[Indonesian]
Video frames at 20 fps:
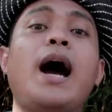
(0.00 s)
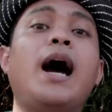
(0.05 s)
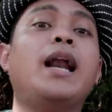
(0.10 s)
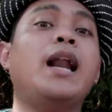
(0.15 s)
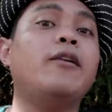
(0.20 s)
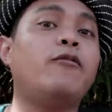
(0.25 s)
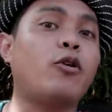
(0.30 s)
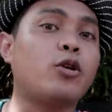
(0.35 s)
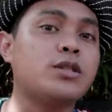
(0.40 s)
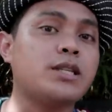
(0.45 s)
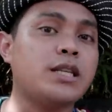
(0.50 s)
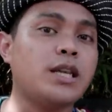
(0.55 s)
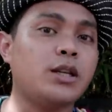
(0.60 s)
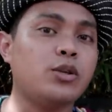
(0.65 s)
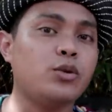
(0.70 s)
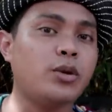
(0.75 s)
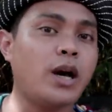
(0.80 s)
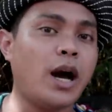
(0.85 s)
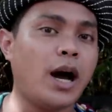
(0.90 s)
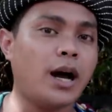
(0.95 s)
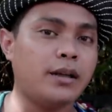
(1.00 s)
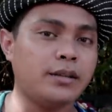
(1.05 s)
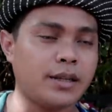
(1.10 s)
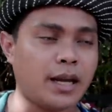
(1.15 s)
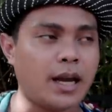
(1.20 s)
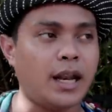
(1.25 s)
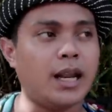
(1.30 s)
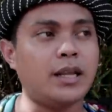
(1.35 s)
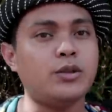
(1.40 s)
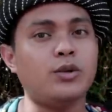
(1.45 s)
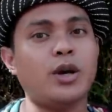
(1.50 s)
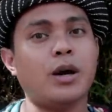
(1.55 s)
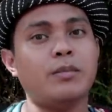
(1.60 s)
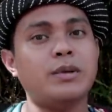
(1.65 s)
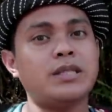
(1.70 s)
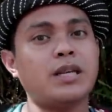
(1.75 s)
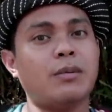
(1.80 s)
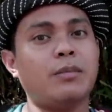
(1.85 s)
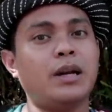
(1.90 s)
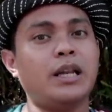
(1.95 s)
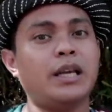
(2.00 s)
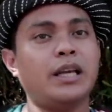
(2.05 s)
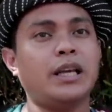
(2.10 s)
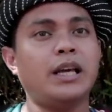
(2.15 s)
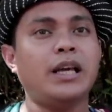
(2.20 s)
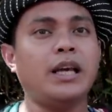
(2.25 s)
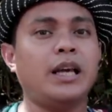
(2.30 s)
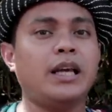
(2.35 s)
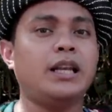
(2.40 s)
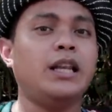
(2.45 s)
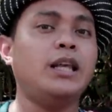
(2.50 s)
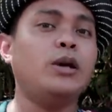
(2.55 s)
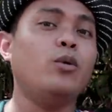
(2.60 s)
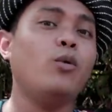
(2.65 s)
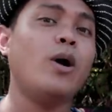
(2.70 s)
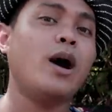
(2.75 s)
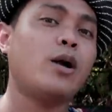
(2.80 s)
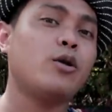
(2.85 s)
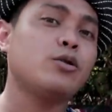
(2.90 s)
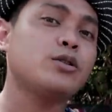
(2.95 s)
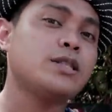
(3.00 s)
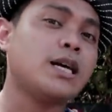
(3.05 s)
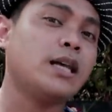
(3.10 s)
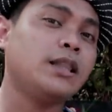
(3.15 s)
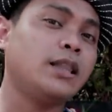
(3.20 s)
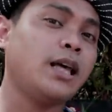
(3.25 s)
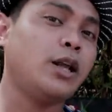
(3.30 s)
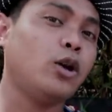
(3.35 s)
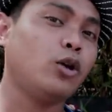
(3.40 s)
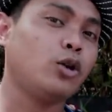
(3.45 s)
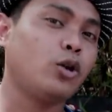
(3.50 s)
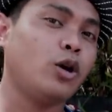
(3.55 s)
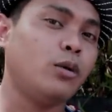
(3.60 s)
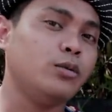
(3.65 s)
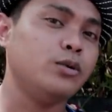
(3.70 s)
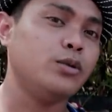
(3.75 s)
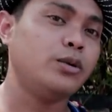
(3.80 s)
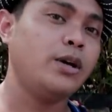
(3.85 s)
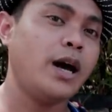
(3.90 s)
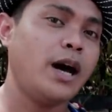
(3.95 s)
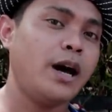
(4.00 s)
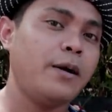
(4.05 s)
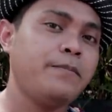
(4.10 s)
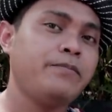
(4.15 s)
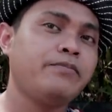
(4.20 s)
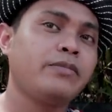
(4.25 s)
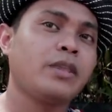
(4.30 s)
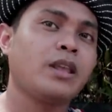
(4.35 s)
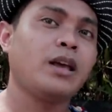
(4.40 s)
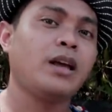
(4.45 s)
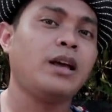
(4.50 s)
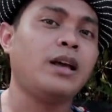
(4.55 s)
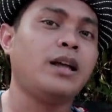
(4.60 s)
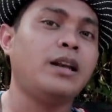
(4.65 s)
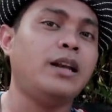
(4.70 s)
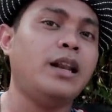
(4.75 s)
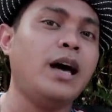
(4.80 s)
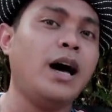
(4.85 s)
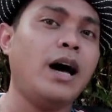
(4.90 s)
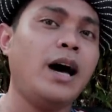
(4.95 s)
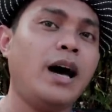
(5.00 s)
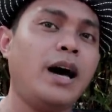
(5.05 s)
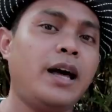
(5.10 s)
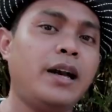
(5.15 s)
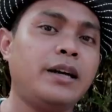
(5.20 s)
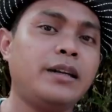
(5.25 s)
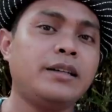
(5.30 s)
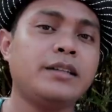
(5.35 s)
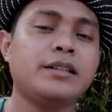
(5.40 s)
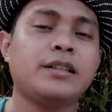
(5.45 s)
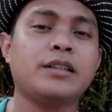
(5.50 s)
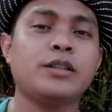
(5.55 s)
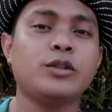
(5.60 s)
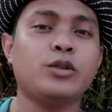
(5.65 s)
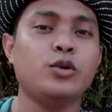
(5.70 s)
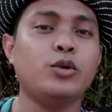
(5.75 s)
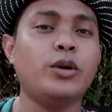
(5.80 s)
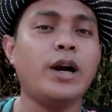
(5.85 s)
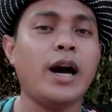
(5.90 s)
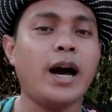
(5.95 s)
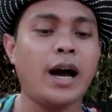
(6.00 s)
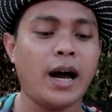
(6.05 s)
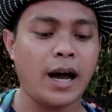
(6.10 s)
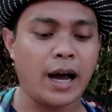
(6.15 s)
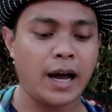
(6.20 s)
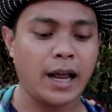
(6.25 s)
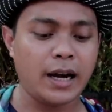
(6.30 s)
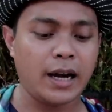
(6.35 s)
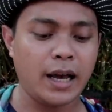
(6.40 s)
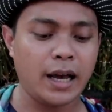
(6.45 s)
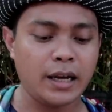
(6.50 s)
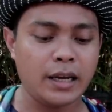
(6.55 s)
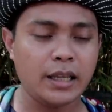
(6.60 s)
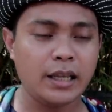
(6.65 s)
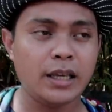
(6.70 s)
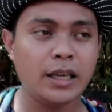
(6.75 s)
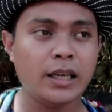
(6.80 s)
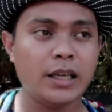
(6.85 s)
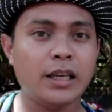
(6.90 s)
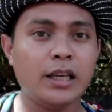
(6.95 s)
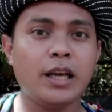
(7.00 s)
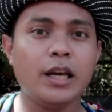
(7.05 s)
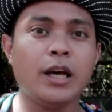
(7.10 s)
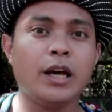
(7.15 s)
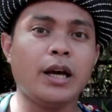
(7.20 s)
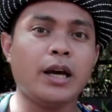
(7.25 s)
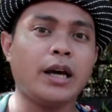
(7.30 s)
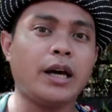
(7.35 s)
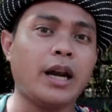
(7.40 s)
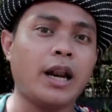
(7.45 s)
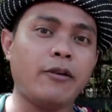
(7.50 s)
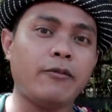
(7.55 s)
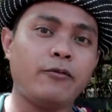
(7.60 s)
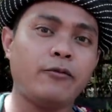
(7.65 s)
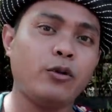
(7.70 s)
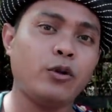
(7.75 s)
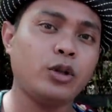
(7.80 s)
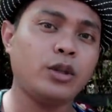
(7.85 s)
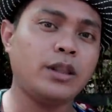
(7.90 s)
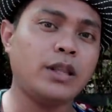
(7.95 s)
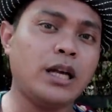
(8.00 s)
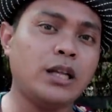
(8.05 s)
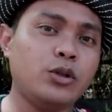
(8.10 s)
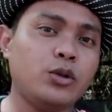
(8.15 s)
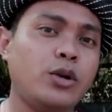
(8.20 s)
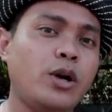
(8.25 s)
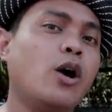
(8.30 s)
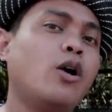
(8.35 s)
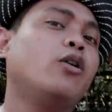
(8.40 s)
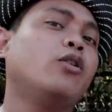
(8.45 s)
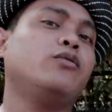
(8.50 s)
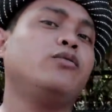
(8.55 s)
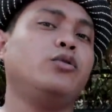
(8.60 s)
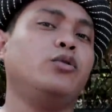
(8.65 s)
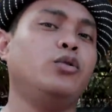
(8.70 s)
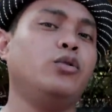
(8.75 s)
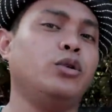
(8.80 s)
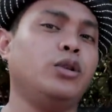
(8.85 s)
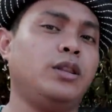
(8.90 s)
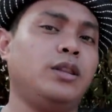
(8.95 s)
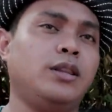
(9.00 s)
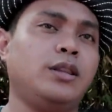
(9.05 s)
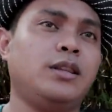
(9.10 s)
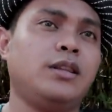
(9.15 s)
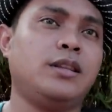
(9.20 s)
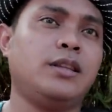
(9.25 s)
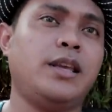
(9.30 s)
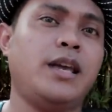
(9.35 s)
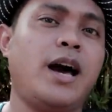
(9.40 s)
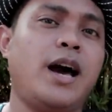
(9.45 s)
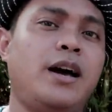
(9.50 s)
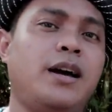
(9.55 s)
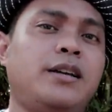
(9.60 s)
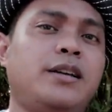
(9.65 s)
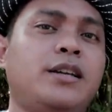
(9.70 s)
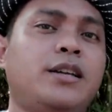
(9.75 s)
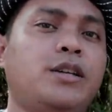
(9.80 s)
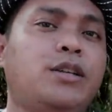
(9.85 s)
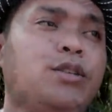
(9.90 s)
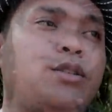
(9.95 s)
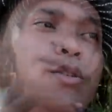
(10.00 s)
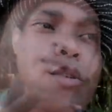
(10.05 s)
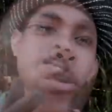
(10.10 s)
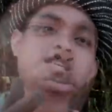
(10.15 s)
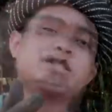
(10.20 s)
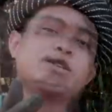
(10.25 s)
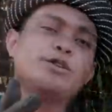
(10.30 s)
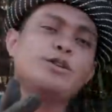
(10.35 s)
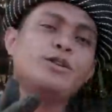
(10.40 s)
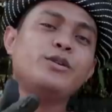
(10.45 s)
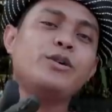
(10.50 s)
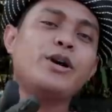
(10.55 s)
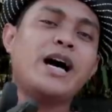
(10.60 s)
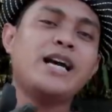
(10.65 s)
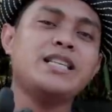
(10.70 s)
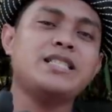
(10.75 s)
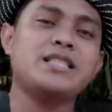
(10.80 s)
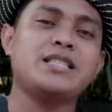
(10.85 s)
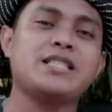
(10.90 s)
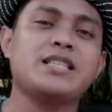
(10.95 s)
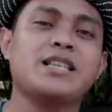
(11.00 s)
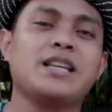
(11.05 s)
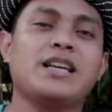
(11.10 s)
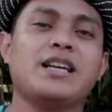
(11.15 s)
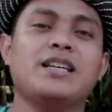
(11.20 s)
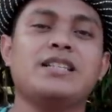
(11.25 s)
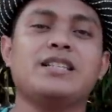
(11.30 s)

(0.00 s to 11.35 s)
ada frozennya juga kalian juga bisa beli di warung com juga dan juga ada di GrabFood dan juga GoFood ya. sampai di sini dulu guys